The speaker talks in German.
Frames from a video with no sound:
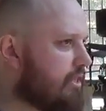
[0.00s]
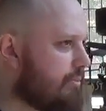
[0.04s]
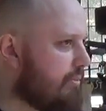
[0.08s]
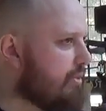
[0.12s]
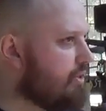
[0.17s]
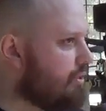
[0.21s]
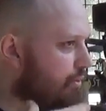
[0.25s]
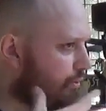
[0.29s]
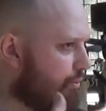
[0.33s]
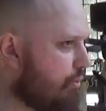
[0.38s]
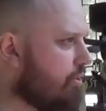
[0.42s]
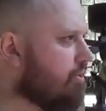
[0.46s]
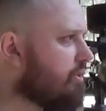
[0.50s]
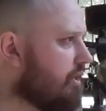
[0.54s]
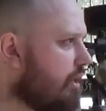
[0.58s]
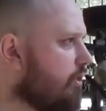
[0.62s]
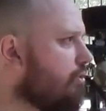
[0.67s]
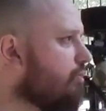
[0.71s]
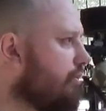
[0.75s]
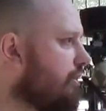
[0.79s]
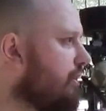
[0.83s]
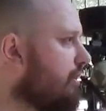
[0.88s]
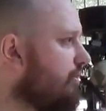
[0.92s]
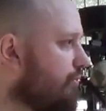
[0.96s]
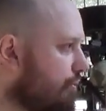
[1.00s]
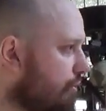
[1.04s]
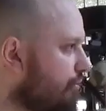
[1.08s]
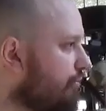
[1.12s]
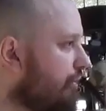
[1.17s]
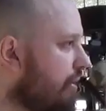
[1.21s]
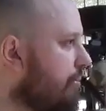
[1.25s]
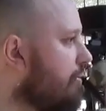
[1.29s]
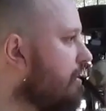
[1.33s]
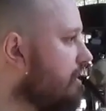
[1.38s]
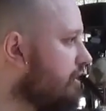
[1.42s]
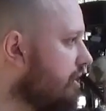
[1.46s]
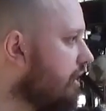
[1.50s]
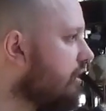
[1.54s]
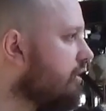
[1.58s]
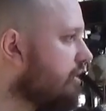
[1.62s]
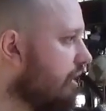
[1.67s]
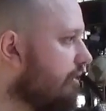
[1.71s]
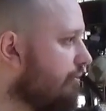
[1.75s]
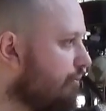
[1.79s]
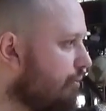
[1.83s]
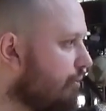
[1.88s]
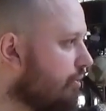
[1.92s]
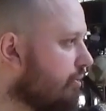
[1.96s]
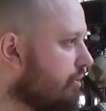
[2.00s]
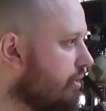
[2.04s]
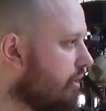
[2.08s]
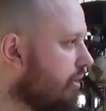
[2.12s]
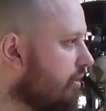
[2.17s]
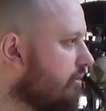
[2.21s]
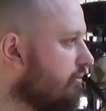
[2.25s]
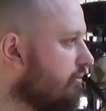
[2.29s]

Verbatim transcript: dass man sofort rausfindet, von wem es er sein würde.